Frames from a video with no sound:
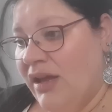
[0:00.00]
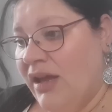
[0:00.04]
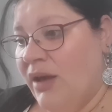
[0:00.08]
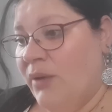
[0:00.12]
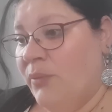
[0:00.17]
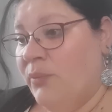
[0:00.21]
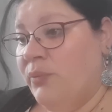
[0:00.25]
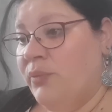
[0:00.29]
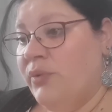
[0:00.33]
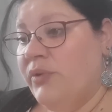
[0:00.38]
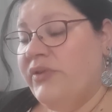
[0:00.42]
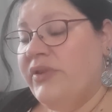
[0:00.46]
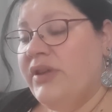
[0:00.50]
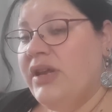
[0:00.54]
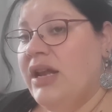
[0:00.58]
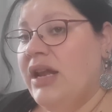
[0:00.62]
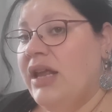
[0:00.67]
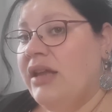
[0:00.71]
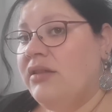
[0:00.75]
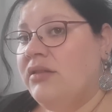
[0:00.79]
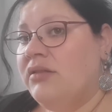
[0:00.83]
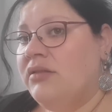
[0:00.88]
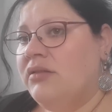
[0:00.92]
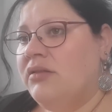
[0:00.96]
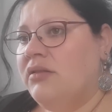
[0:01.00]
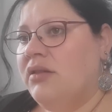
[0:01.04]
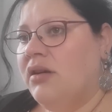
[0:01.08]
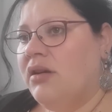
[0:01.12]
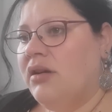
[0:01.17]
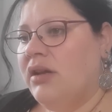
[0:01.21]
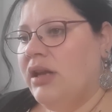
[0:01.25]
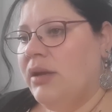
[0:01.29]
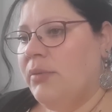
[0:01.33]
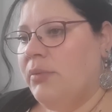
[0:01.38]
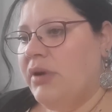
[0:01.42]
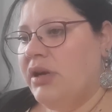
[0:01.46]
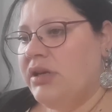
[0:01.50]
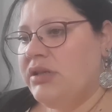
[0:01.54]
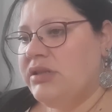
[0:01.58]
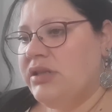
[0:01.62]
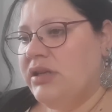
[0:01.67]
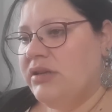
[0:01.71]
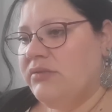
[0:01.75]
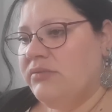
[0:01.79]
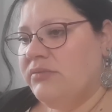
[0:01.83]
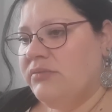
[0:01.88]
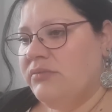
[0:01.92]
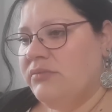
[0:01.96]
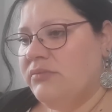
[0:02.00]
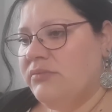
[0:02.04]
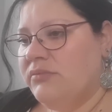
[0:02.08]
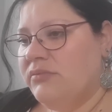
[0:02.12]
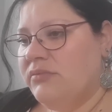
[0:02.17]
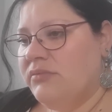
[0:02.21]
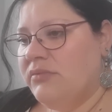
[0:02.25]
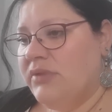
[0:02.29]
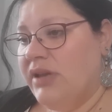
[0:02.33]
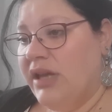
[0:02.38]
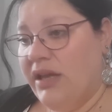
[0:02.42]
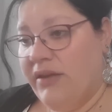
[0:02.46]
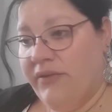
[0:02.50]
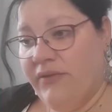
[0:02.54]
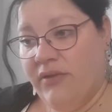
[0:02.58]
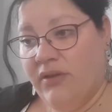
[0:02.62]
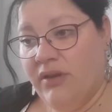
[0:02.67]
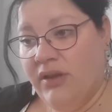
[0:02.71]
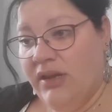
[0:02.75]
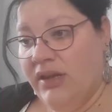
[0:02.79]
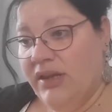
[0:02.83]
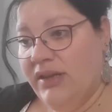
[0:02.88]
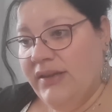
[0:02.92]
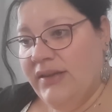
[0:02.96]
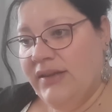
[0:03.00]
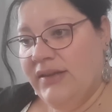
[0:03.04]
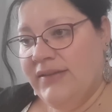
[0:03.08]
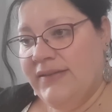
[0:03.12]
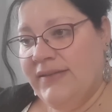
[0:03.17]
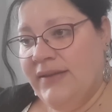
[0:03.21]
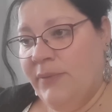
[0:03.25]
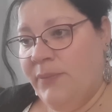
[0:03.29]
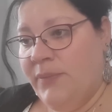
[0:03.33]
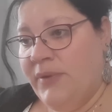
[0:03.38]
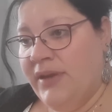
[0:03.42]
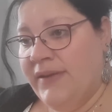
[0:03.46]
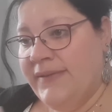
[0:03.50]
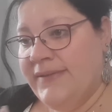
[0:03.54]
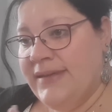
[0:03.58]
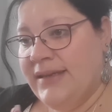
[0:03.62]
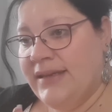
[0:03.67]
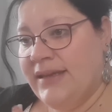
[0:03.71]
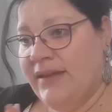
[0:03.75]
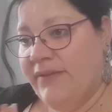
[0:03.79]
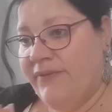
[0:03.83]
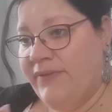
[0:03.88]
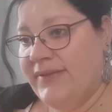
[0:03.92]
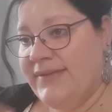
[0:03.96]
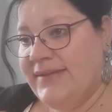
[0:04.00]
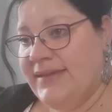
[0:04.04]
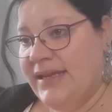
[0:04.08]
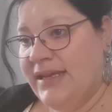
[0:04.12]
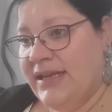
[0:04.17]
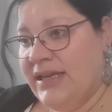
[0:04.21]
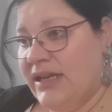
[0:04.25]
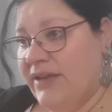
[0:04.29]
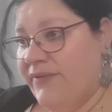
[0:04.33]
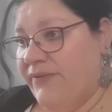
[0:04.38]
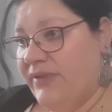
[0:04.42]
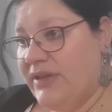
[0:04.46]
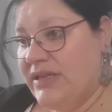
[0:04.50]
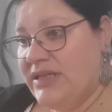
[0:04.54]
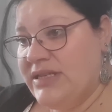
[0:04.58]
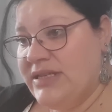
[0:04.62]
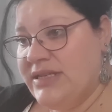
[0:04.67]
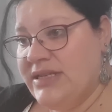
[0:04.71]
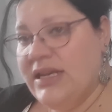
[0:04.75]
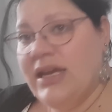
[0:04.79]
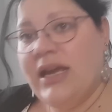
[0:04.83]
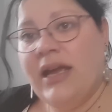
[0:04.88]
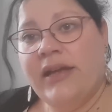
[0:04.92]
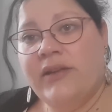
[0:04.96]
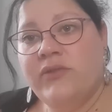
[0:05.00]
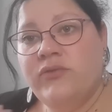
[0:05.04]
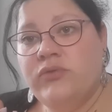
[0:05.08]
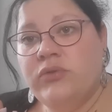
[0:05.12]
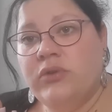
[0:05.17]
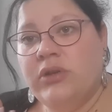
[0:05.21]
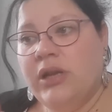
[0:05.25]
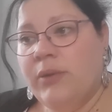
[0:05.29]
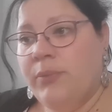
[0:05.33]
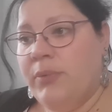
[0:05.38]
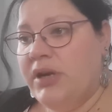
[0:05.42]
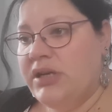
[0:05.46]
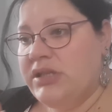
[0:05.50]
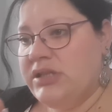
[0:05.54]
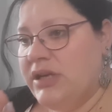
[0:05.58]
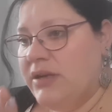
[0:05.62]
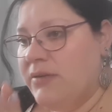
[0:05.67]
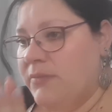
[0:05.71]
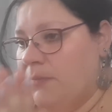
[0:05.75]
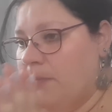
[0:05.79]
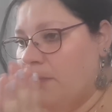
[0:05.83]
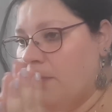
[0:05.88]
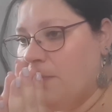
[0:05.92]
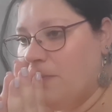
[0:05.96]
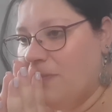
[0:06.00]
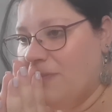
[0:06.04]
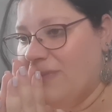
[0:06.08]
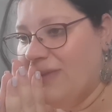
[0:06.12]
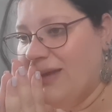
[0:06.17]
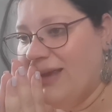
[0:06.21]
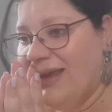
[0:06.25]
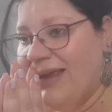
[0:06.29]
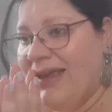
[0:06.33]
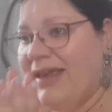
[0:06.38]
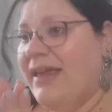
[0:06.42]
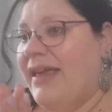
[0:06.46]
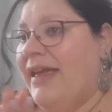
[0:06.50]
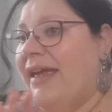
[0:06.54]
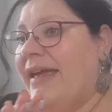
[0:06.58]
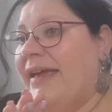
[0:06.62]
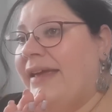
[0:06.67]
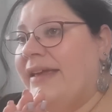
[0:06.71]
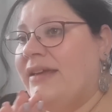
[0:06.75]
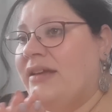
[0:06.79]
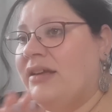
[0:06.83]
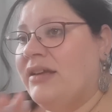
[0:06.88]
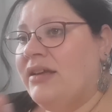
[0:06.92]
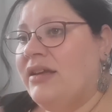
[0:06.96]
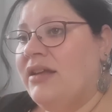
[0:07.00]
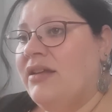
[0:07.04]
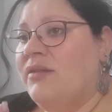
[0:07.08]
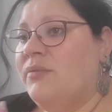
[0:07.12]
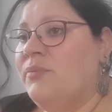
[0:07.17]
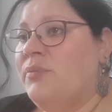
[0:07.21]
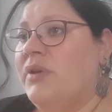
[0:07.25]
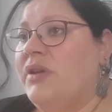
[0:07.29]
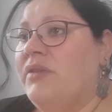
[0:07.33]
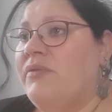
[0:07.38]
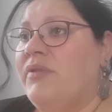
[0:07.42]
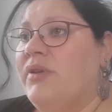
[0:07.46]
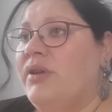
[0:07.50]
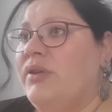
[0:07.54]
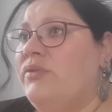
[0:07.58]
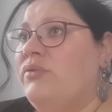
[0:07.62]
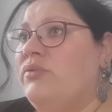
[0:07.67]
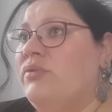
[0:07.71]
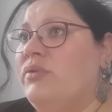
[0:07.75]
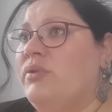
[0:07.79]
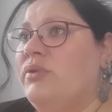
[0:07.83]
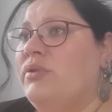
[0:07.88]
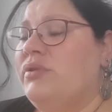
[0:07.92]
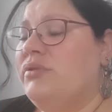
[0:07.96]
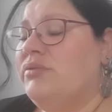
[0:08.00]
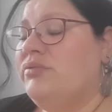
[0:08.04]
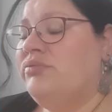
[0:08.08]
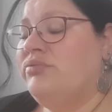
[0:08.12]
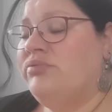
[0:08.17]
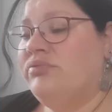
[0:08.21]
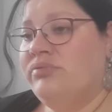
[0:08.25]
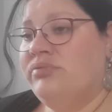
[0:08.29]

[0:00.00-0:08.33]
en plus, elle adore la broche. C'est bien, c'est qu'elle fait ses griffes direct sur la broche. Elle grimpe, elle va sur le